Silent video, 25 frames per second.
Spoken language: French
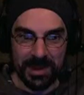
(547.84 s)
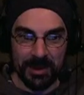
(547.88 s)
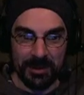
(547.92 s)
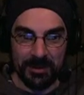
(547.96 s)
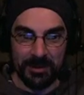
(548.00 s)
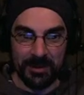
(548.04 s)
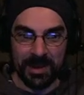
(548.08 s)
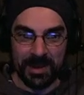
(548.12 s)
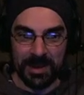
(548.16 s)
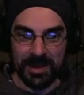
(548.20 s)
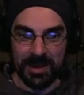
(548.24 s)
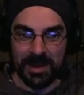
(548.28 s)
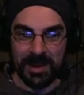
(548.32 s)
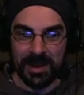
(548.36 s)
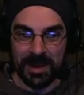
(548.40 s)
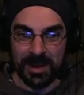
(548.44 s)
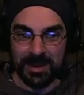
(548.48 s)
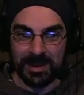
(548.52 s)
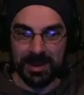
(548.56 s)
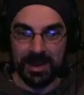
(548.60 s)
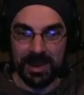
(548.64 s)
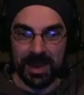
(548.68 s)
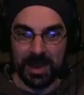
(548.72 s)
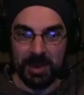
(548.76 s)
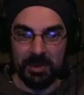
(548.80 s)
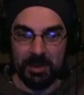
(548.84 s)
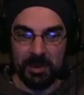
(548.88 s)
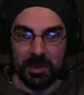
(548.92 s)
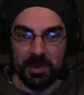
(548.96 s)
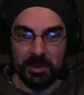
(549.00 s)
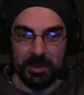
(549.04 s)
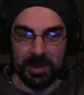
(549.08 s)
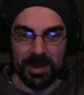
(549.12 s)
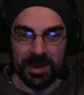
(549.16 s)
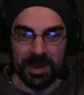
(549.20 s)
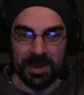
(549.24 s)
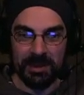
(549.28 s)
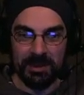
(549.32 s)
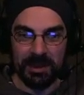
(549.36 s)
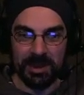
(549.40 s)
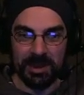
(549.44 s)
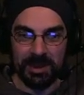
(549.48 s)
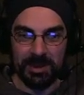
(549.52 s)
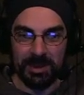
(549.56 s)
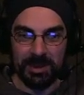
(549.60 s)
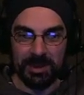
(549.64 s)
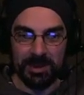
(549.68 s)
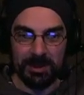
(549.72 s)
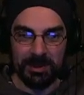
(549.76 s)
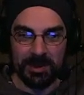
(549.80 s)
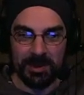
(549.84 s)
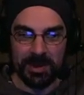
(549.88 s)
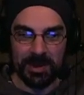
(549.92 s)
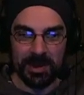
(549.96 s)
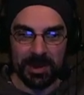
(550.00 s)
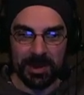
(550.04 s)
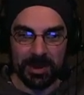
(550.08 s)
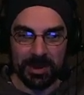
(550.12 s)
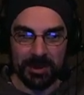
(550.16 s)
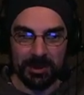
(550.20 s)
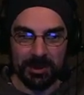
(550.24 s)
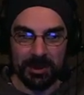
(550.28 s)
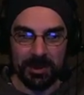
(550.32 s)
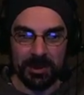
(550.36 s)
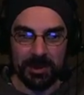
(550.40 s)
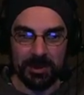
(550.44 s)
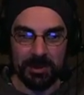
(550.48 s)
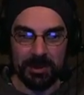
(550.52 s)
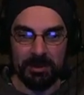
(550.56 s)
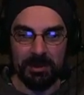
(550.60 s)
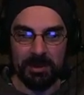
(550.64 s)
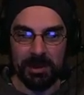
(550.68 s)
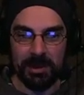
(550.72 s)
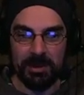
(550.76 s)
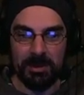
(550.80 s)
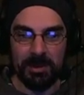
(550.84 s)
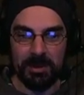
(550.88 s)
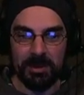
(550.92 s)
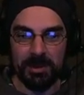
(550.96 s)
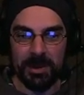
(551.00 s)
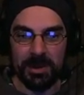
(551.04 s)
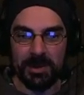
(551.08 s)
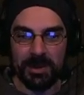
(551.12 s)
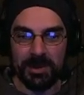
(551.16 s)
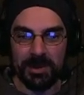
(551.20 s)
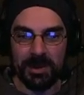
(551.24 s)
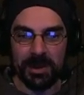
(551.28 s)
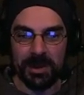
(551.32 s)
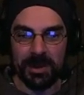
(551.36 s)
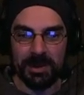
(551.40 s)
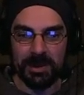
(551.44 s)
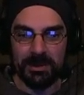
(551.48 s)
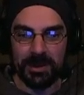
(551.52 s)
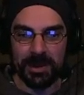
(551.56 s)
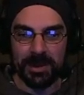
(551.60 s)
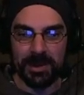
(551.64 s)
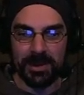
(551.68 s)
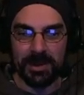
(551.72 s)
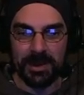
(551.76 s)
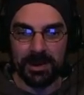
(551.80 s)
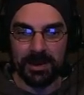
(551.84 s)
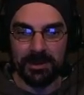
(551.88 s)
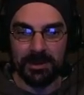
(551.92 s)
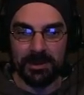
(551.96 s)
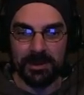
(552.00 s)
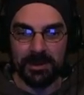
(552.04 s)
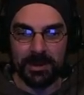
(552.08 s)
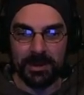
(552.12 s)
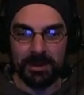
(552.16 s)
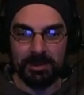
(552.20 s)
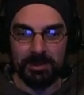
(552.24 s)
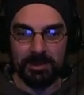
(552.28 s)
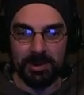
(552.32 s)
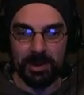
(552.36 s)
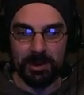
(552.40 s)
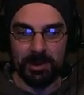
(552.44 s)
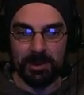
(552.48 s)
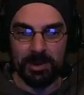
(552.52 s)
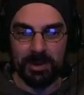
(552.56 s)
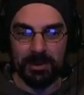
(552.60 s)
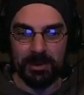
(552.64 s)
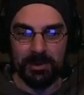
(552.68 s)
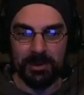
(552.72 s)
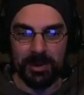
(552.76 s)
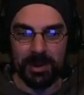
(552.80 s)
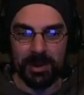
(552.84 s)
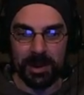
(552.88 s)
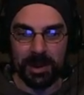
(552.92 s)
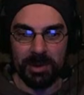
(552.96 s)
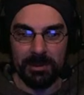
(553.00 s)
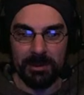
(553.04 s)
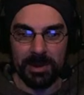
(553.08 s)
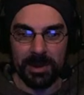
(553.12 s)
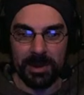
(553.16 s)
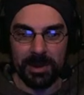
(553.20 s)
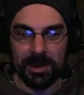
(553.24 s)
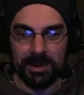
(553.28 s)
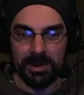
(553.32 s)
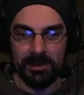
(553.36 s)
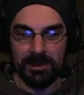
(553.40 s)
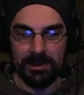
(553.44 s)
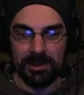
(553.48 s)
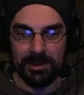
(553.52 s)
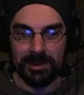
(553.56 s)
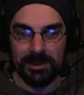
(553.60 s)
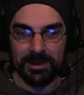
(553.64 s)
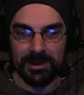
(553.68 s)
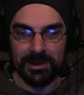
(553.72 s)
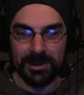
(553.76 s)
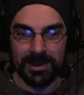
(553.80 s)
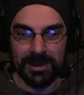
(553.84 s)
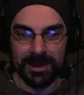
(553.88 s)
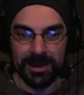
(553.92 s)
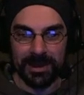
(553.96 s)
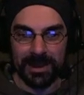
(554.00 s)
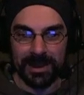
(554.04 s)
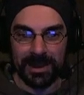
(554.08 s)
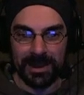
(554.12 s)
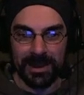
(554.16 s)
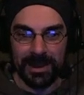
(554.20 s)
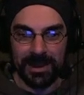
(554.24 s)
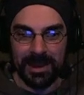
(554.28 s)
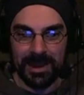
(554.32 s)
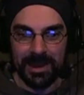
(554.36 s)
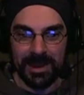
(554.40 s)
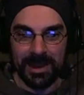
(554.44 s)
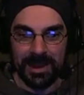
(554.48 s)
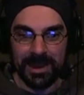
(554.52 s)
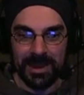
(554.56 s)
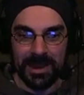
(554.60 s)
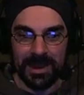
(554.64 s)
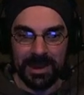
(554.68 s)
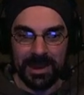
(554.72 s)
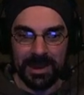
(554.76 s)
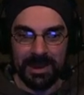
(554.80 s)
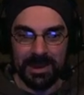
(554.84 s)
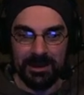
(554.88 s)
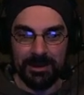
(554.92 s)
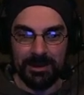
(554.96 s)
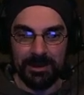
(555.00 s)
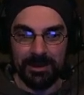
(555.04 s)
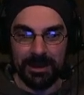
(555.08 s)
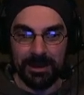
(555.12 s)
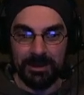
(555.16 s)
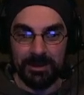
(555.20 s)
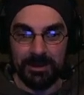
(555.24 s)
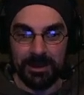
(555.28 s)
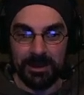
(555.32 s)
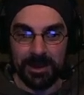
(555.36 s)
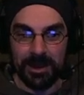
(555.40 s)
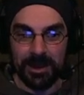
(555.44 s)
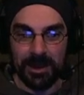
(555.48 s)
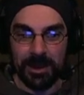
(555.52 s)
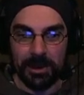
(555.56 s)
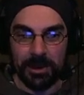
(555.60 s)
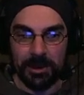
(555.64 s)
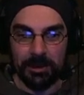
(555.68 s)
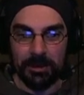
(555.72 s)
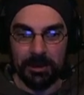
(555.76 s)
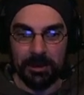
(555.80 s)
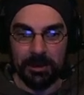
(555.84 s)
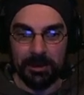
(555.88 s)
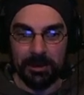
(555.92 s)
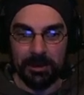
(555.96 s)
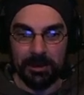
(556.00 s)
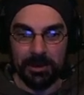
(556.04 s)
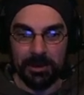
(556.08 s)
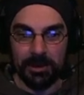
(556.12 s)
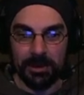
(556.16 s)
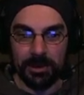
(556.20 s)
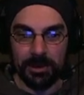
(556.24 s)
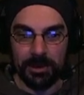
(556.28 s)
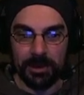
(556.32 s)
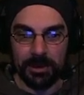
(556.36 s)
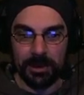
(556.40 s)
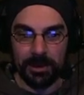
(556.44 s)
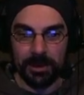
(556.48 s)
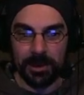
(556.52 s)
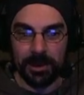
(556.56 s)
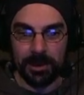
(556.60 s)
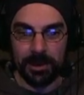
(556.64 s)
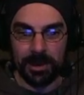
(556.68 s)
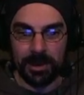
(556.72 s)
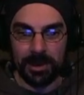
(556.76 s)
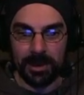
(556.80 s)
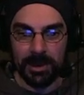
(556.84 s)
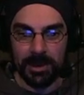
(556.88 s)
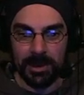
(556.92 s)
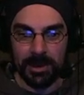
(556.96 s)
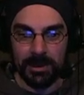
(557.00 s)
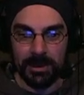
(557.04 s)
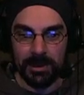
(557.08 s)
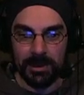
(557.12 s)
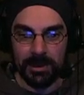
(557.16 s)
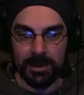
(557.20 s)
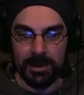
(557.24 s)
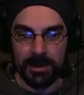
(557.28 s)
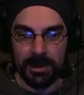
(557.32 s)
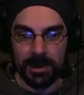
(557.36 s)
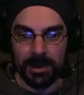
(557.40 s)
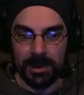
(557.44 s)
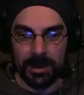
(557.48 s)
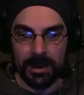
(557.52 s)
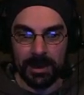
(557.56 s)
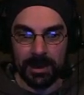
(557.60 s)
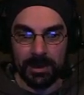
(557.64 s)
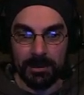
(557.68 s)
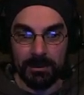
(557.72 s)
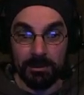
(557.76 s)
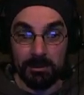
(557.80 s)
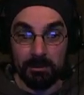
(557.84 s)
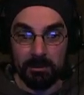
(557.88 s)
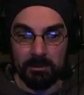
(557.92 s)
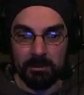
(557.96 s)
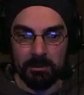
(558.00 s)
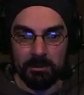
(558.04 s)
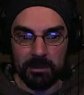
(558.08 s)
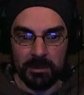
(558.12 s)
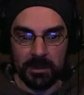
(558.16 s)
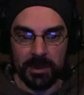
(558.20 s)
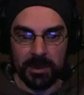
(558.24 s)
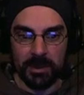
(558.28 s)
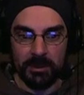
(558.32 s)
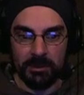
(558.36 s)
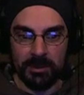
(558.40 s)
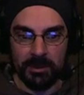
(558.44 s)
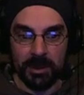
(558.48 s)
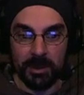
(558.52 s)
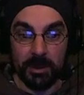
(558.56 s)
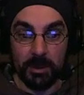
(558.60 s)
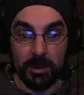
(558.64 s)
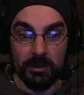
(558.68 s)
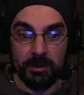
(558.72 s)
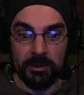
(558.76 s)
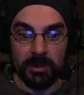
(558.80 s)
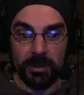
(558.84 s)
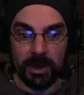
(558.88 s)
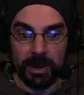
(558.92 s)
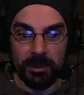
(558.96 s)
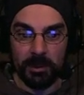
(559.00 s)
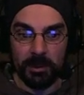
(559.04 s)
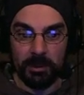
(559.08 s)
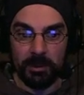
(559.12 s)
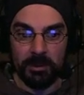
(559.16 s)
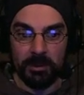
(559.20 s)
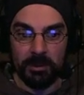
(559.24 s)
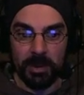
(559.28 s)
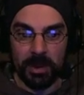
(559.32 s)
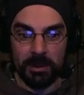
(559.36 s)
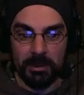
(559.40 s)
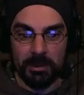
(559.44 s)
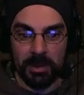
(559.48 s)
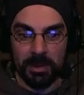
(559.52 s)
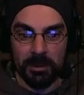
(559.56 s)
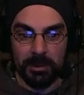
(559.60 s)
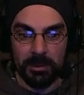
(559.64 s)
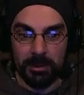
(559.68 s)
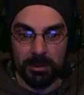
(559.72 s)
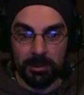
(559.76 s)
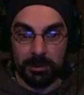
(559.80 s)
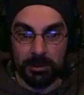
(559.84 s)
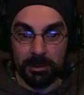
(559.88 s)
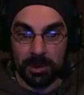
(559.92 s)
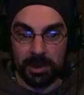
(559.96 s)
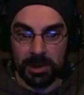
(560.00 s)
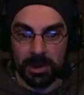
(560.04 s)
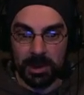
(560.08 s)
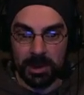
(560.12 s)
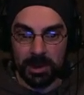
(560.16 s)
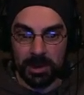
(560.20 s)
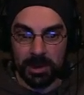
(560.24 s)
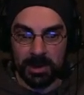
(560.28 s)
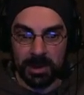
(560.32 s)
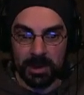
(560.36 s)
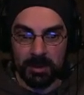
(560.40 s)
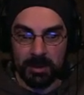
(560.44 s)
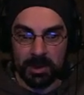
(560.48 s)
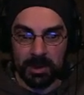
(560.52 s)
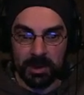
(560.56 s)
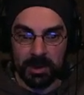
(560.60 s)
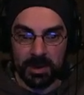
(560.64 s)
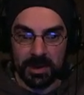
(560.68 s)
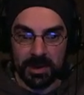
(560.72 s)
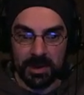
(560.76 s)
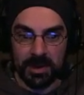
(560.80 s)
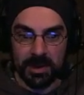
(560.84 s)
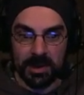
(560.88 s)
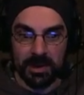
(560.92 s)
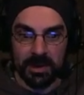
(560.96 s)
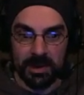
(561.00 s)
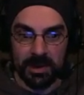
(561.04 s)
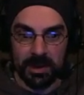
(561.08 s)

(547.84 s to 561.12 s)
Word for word: en fait, il a tellement pris l'habitude de bosser la souris que lui, limite, ce serait l'inverse, c'est-à-dire qu'il pourrait pas le faire à la palette, Et euh, il faisait des trucs qui étaient, qui étaient finalement pas mal du tout, qui était assez précis,